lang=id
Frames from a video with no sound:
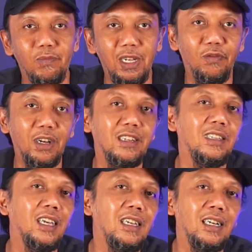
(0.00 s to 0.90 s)

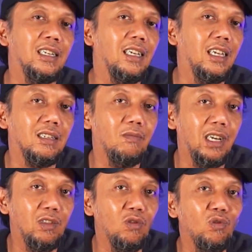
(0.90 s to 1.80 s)
difference-nya dengan Gen 11
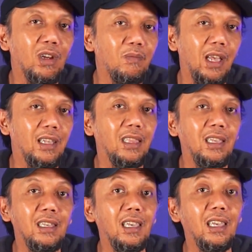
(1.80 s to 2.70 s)
itu luar biasa
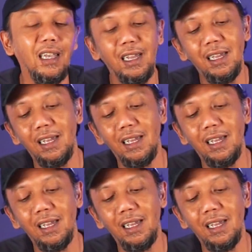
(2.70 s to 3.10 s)
tinggi ya.